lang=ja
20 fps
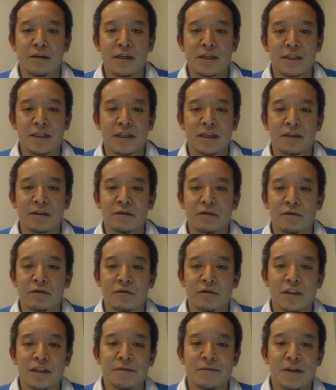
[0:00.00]
なぜかという
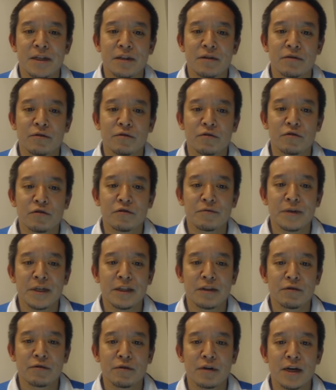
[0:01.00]
と、自民党と公
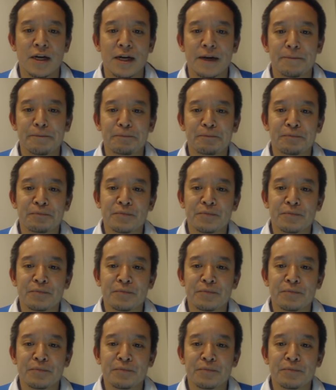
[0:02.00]
明党が